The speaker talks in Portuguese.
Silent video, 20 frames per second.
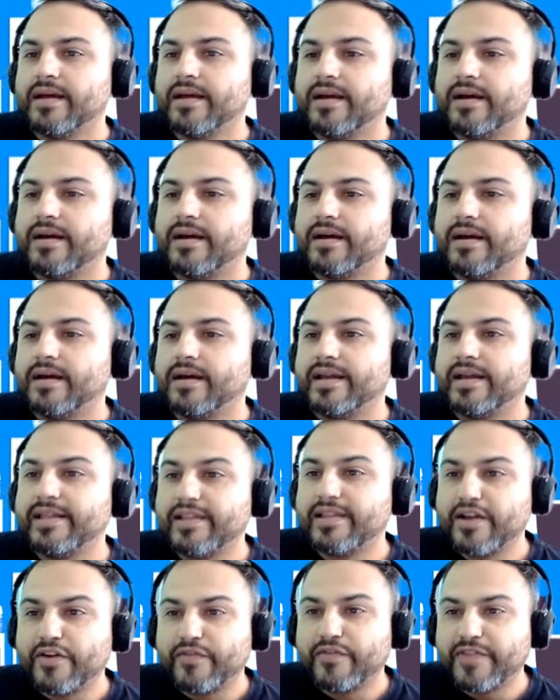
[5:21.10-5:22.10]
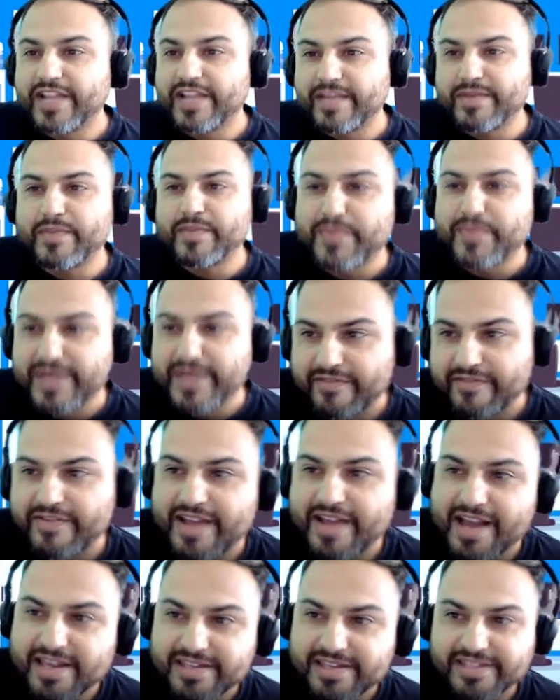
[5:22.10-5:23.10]
Uh, então, eu fiz a minha primeira
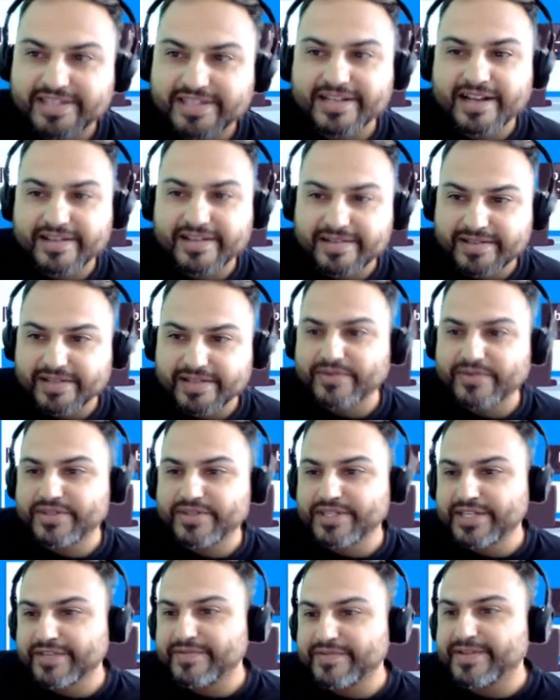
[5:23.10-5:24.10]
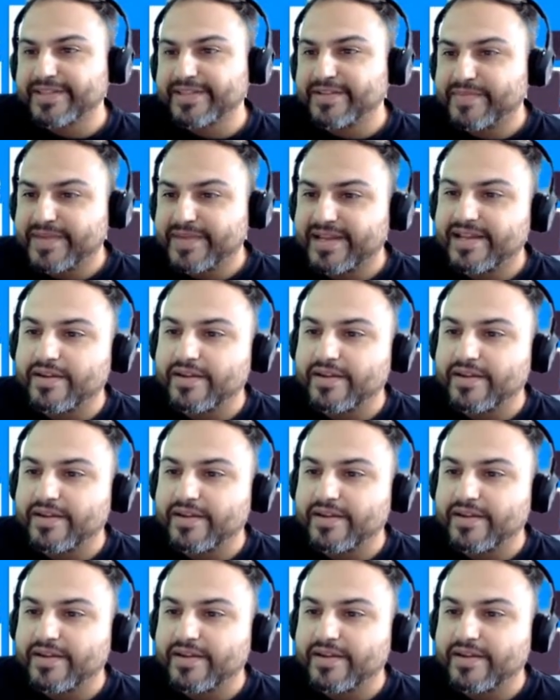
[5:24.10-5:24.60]
viagem de classe executiva também,